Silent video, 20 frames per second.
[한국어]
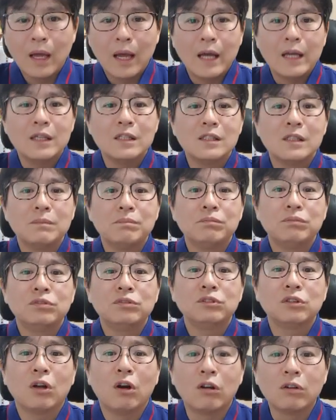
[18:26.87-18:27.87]
한
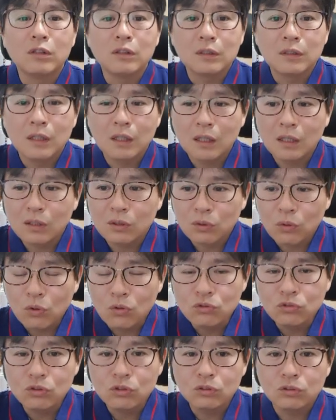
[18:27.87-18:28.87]
10분 걸을 때
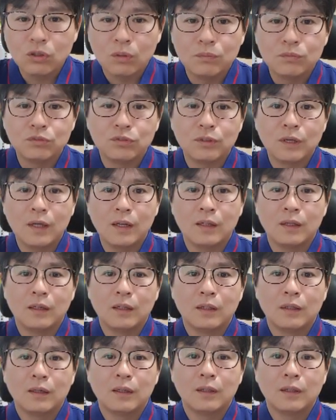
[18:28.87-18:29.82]
통증 점수가